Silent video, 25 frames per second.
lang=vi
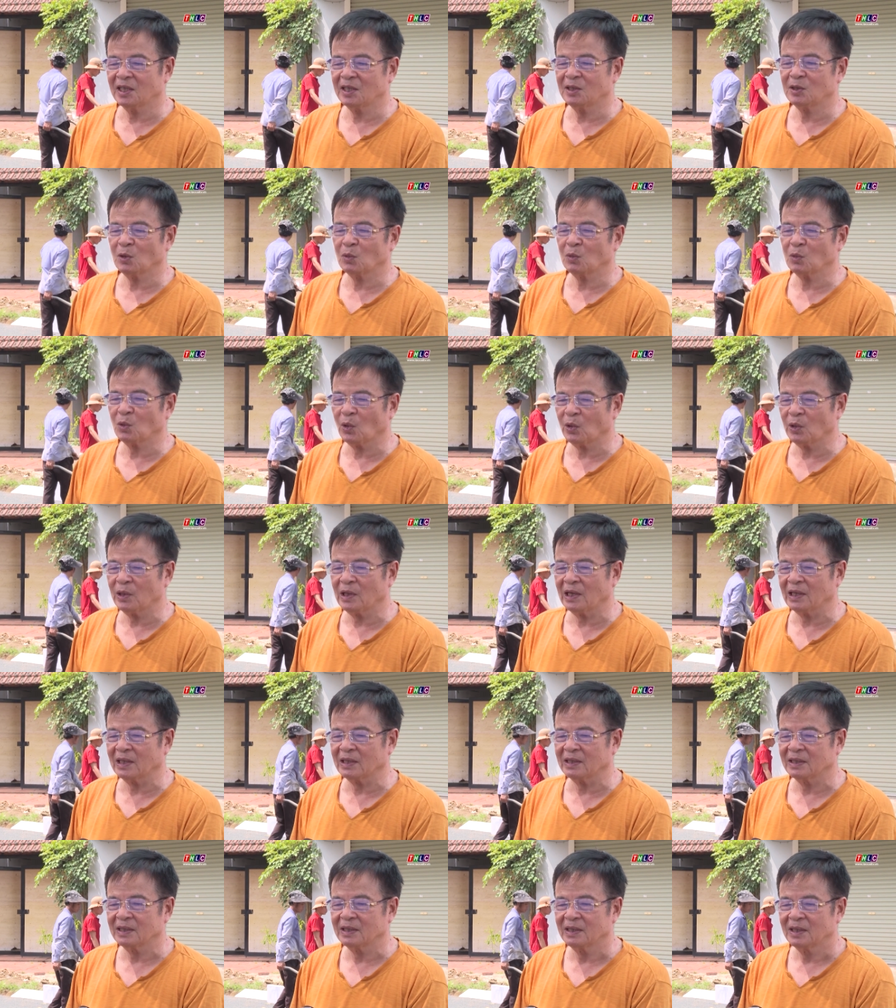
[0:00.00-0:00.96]
dân chúng tôi
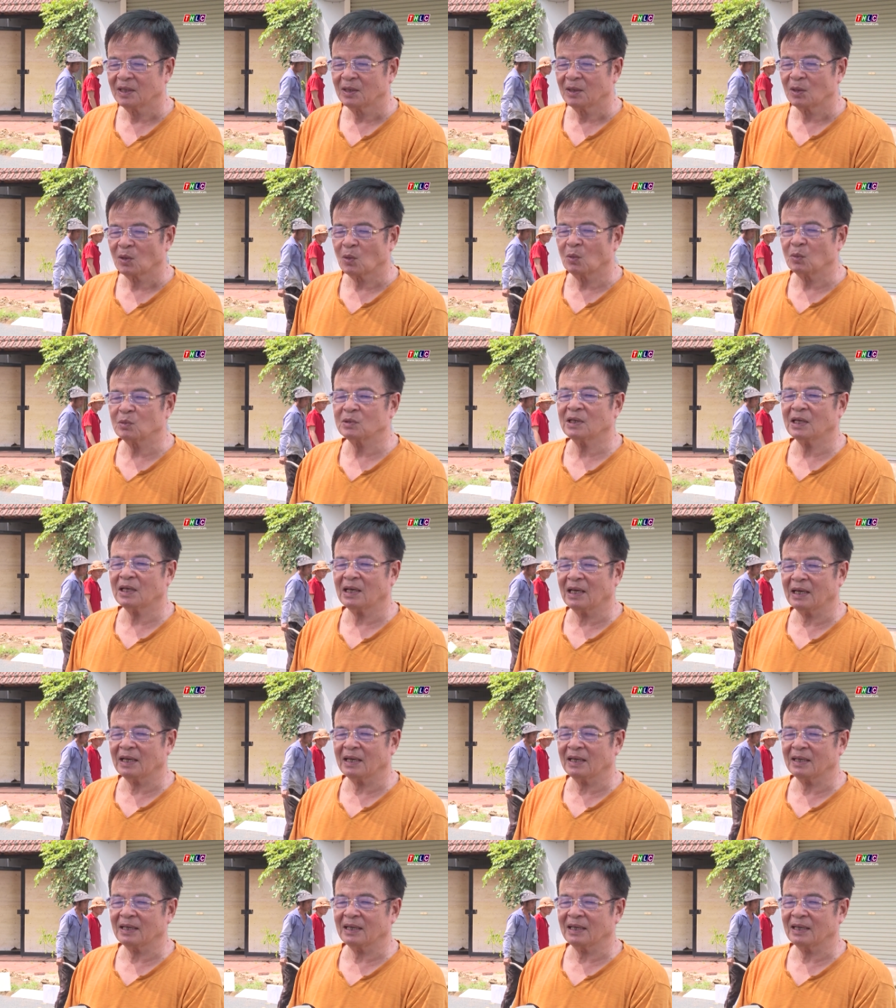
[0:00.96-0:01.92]
là cũng rất
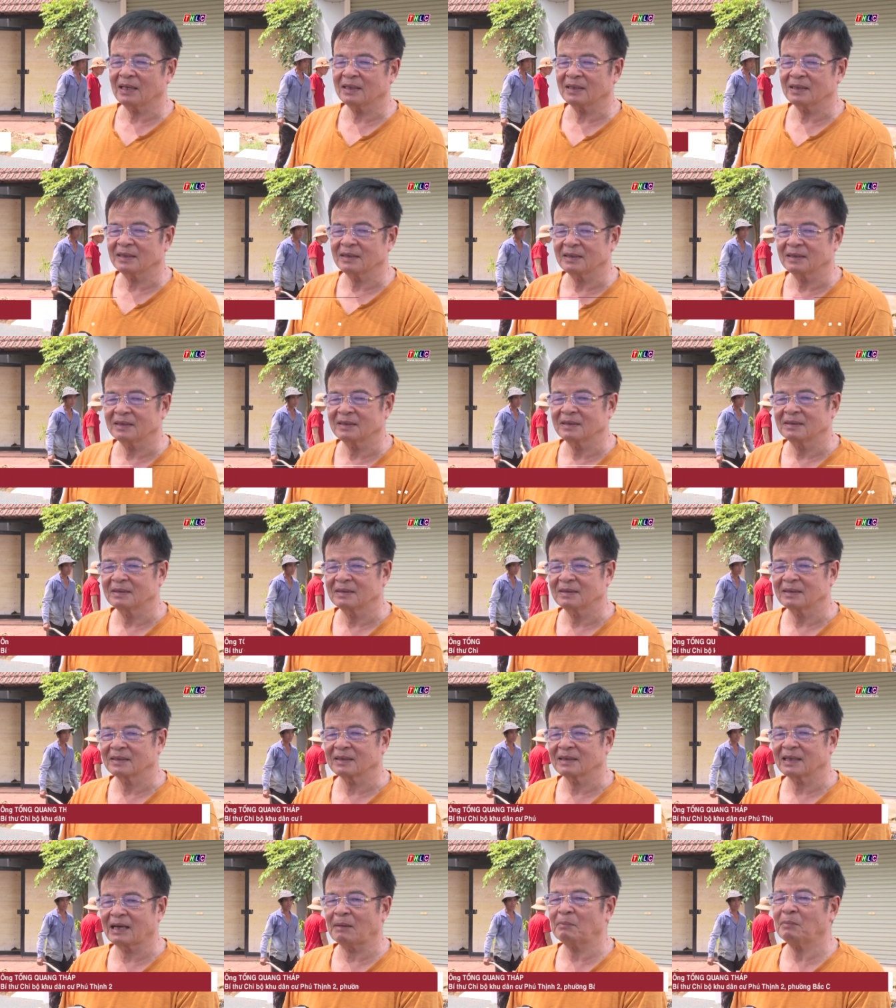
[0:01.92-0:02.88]
là là
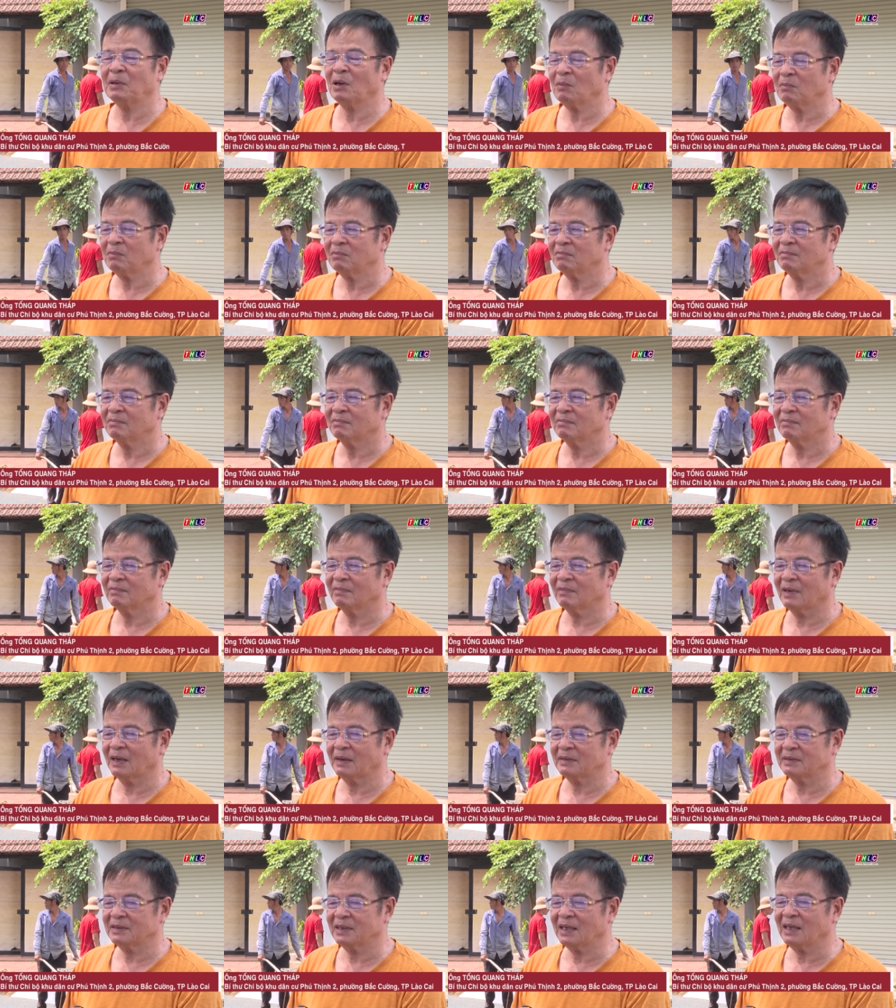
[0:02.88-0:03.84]
cảm động
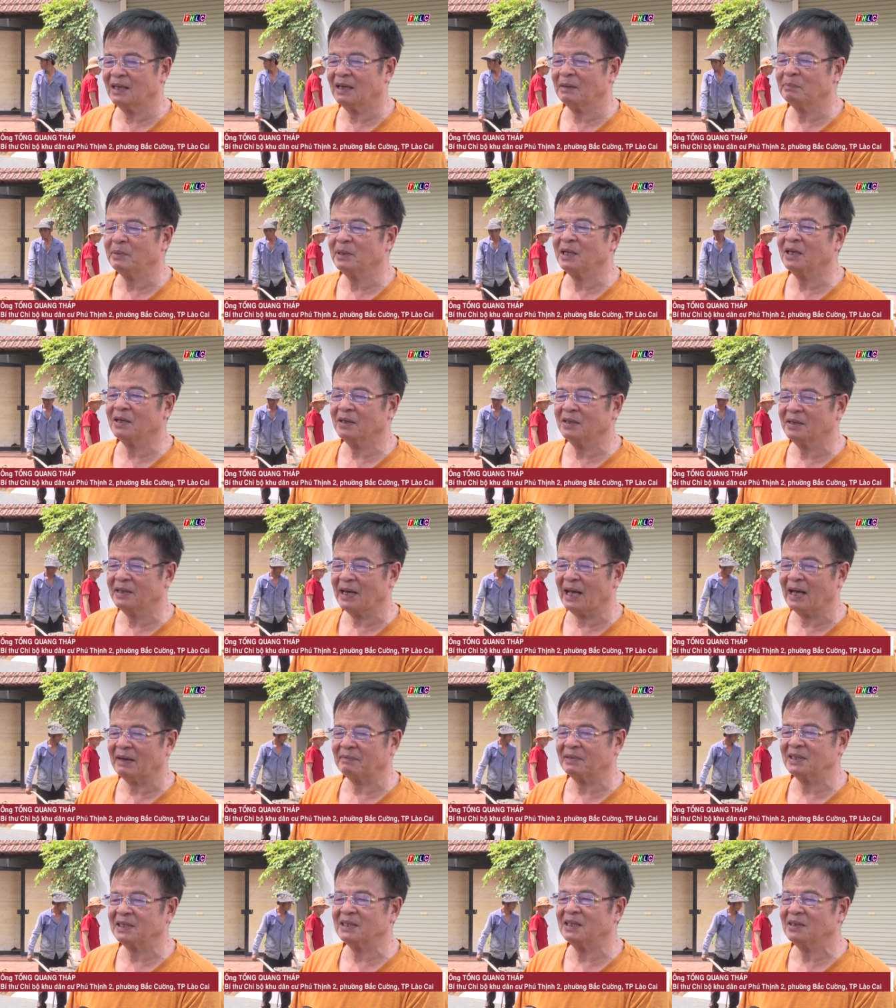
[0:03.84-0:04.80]
và rất là biết ơn
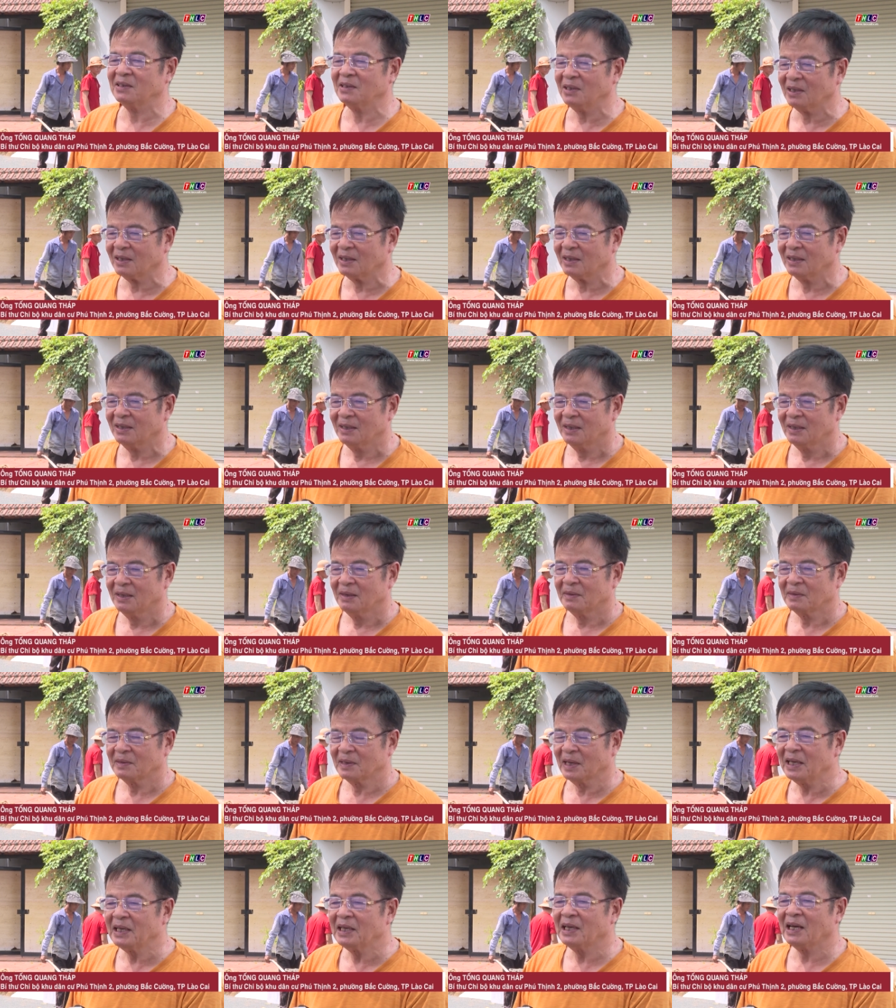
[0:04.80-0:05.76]
Đảng và nhà nước.
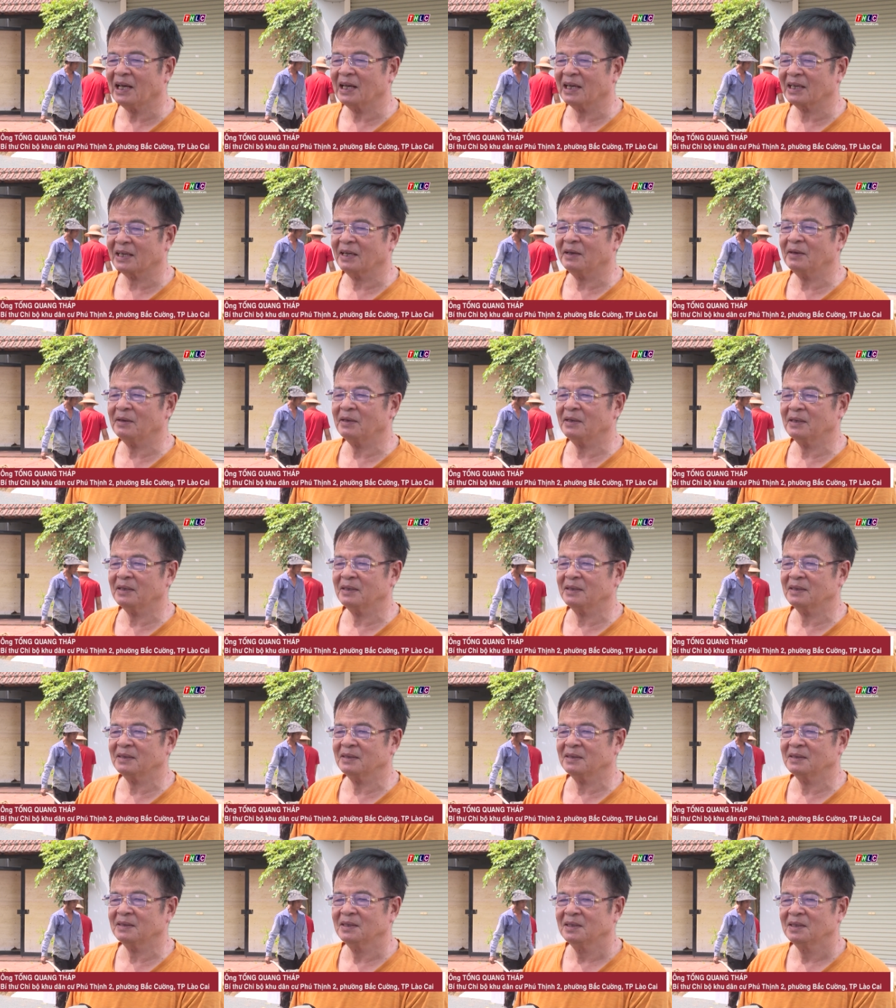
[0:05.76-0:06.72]
Đây là
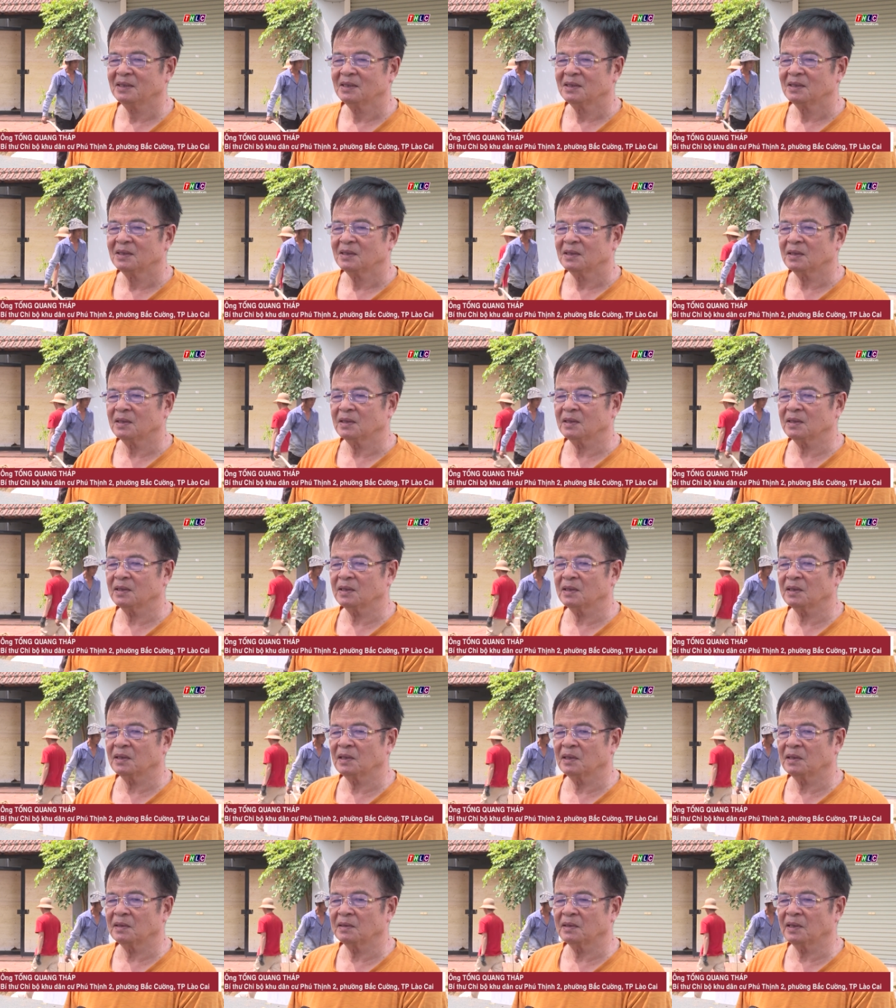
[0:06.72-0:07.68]
cái uh,
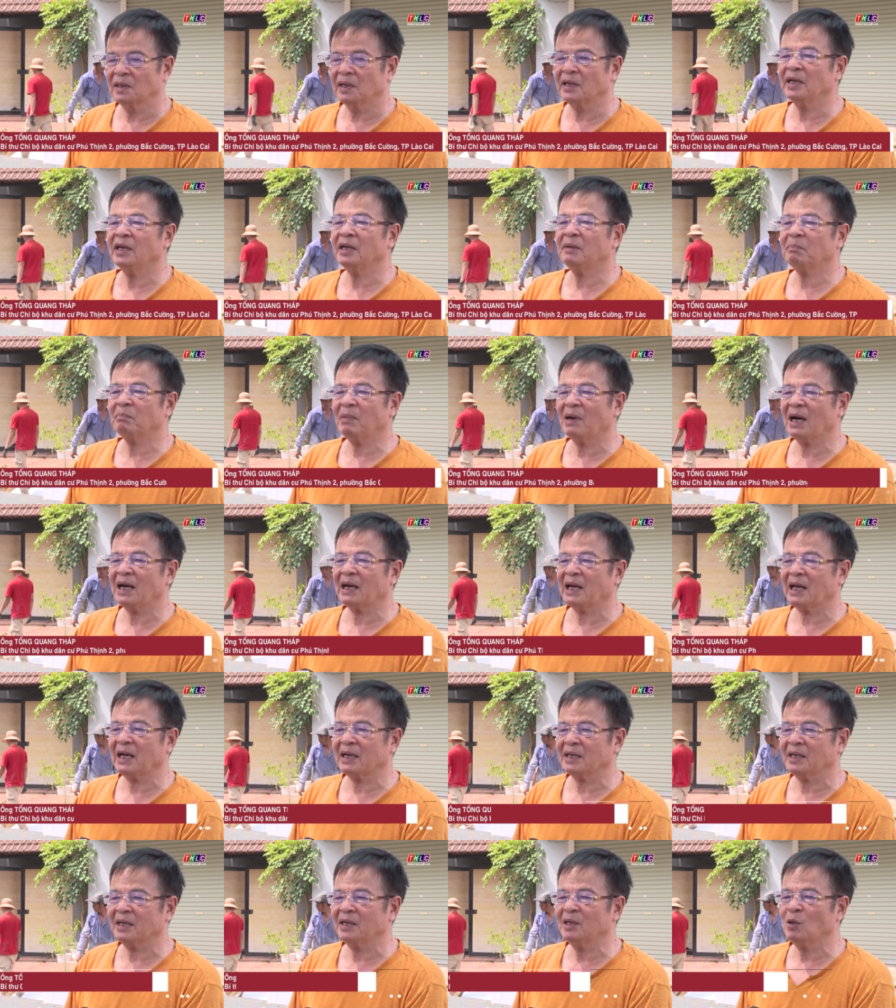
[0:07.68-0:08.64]
lợi ích mang
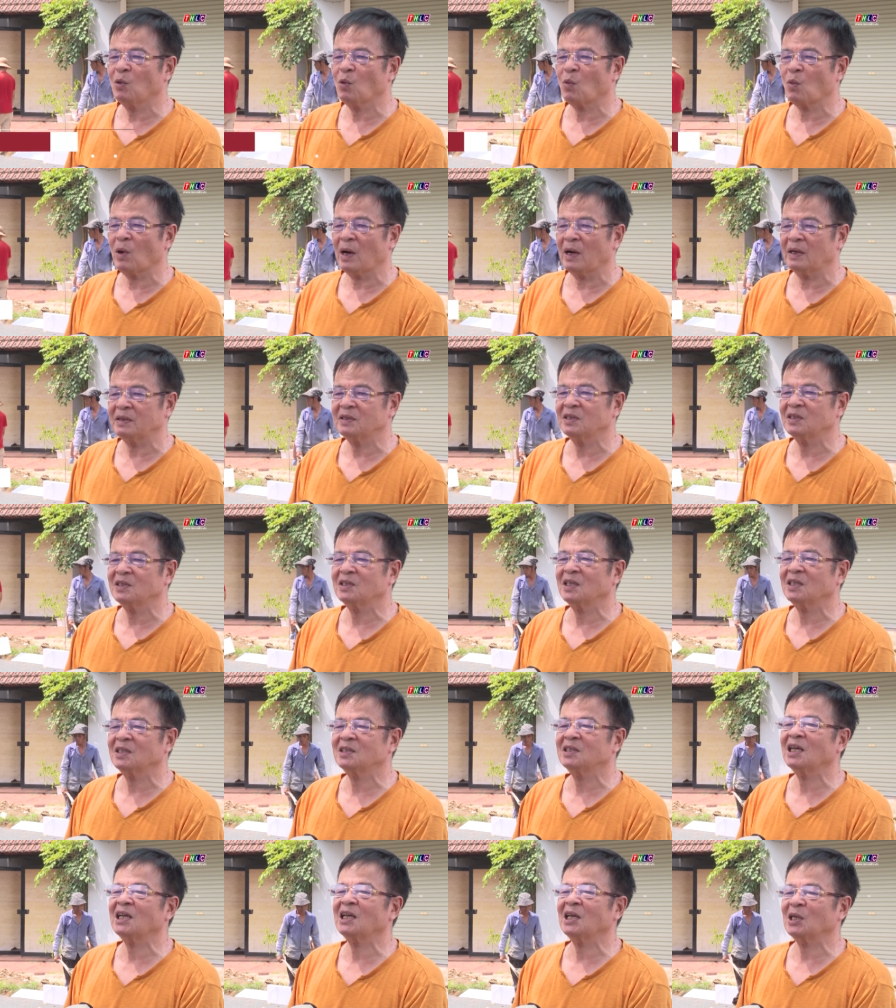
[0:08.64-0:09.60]
lại cái hiệu quả nhân
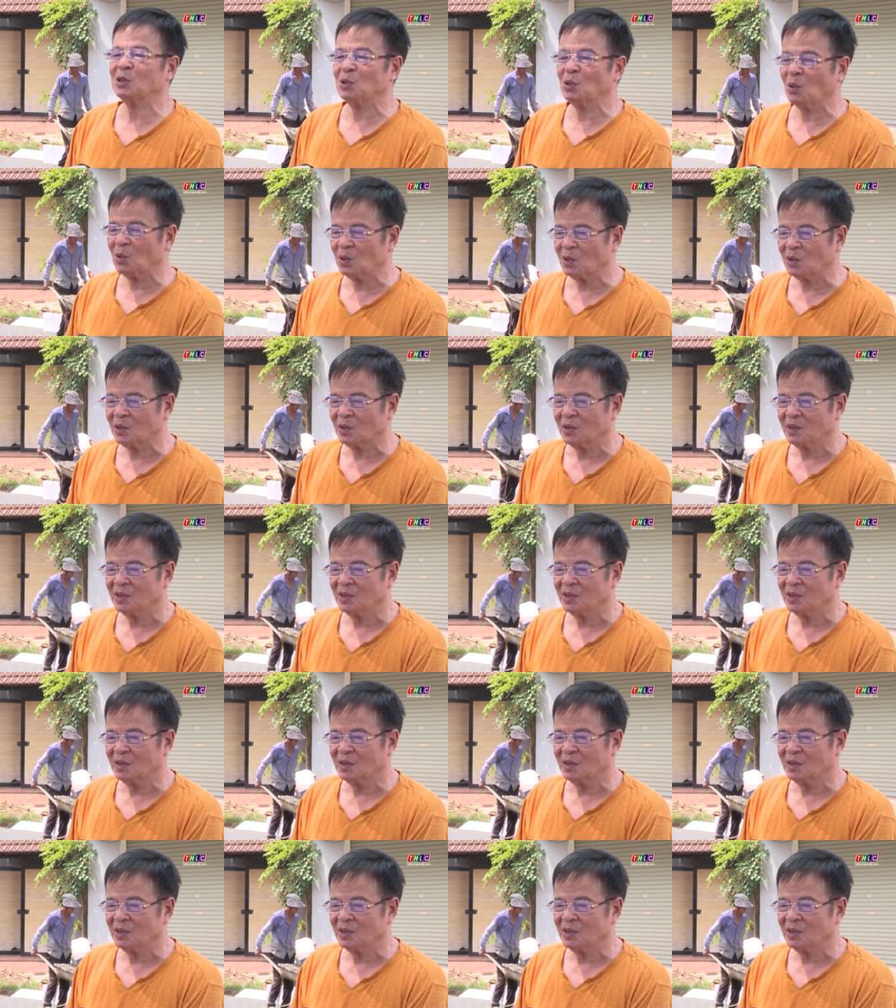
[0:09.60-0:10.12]
dân rất là tốt.